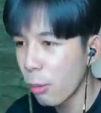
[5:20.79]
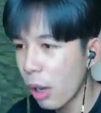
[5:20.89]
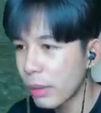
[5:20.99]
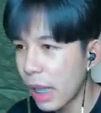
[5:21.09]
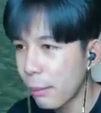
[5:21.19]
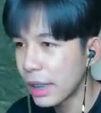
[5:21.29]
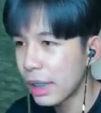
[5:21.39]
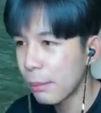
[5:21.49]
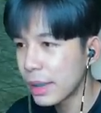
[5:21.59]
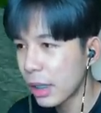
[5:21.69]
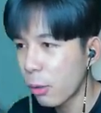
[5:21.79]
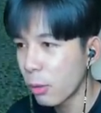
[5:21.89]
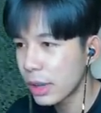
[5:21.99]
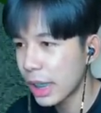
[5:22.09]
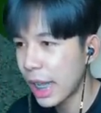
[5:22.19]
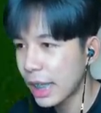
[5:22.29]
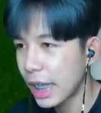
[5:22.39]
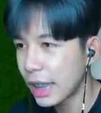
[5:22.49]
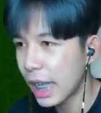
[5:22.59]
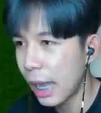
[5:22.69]
กับยามะเนี่ยมันจะโกงสักแค่ไหน
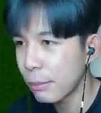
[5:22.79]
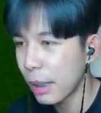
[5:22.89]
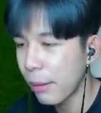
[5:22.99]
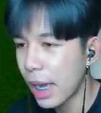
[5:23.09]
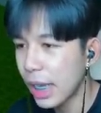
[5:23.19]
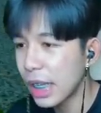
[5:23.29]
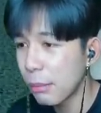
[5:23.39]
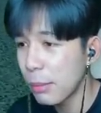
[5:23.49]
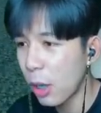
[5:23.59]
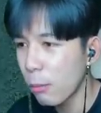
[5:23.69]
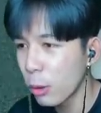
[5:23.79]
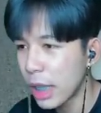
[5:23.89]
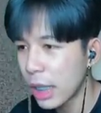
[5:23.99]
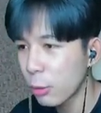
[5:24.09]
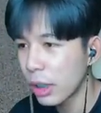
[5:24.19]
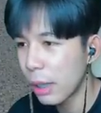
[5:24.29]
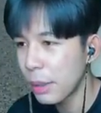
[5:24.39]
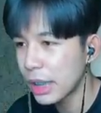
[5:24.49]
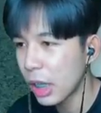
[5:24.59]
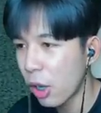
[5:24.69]
นะครับ แต่ว่าก็ยังไม่มีคอมโบตายตัวนะ
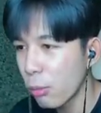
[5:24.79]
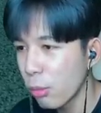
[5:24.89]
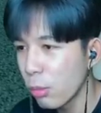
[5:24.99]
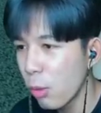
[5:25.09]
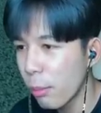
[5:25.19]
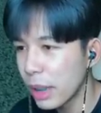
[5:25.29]
พี่ก็จะคอมโบมั่วๆไปเลย